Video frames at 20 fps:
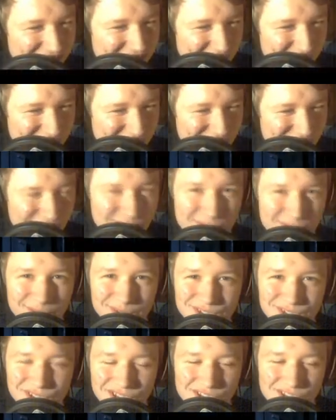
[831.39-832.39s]
ich habe jetzt noch nicht mal
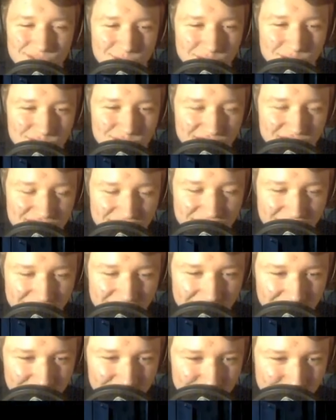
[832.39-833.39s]
Batterien zum Auswechseln
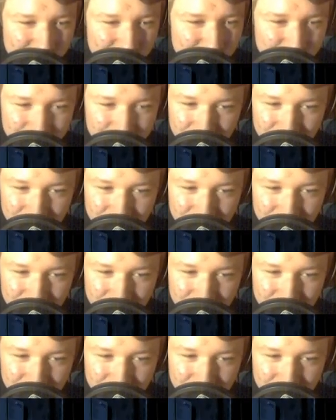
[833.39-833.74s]
da, also.